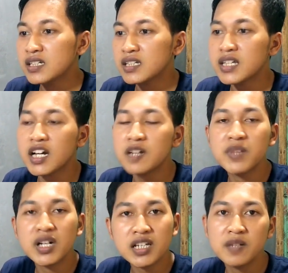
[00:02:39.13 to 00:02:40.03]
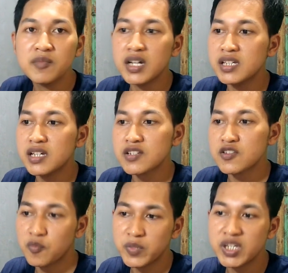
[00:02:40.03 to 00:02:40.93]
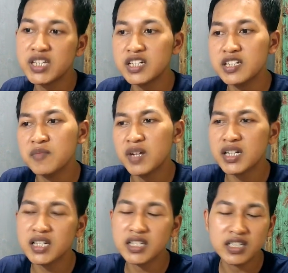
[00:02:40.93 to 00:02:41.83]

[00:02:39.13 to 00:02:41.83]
dan kita akan beralih ke bagian shopping yang dimana